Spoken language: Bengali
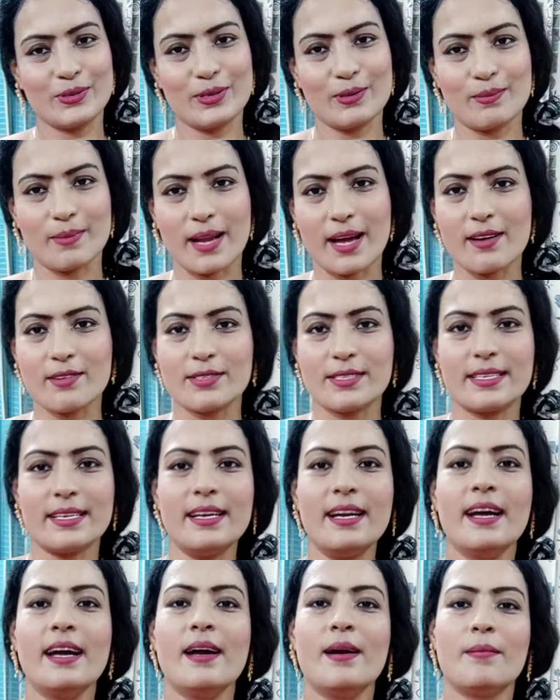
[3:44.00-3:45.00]
সুন্দর
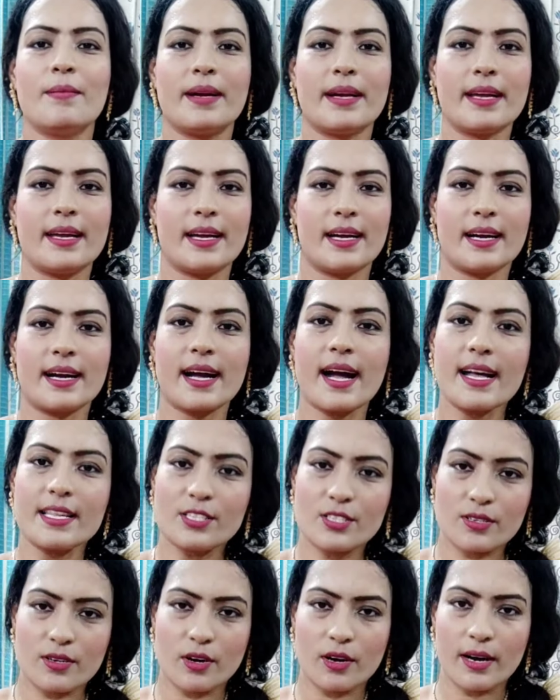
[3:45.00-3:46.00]
ব্লাউজের মানে
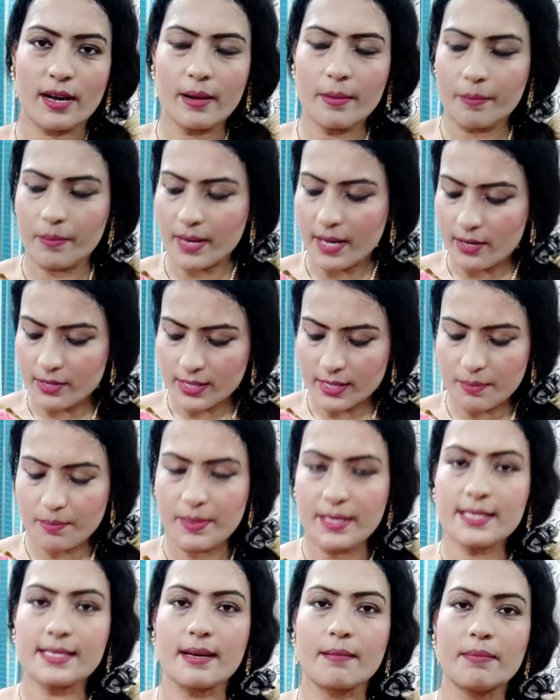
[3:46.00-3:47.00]
কাজ করা ব্লাউজের
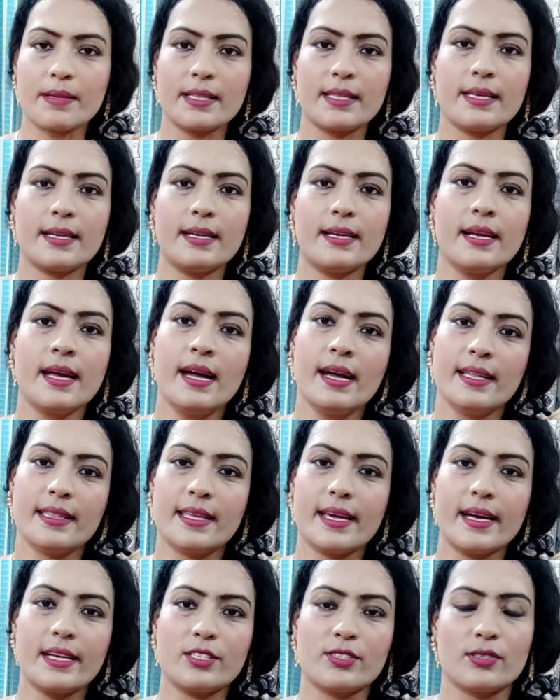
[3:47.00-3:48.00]
পিস আপনাদের
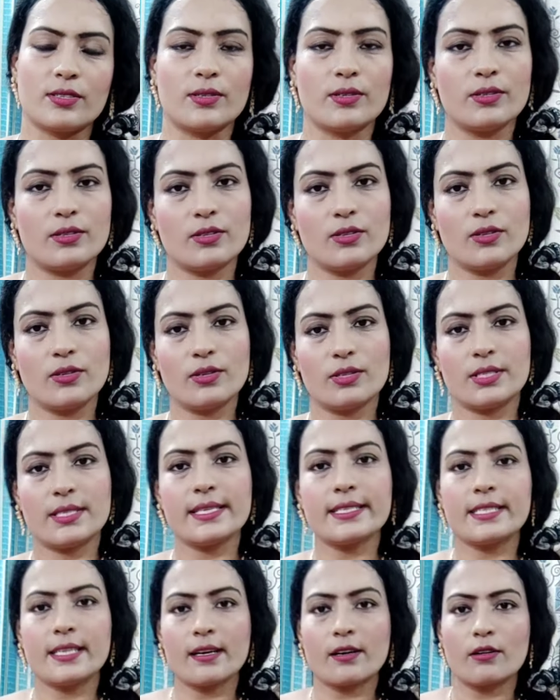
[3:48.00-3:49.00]
দেওয়ার জন্য তো
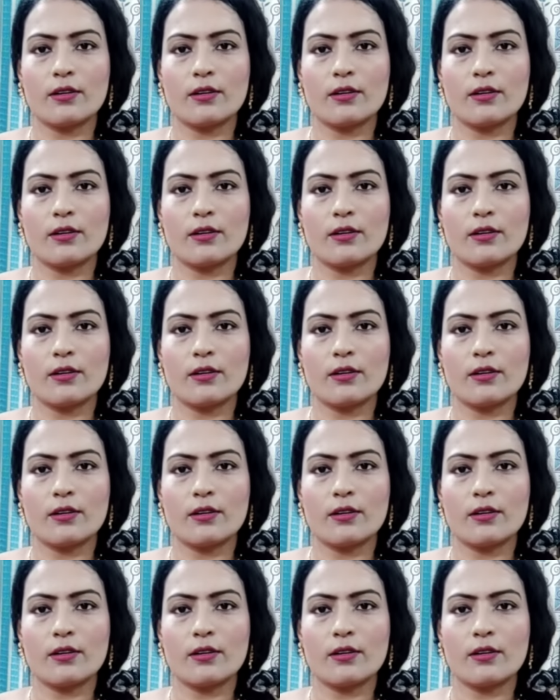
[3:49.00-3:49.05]
চেষ্টা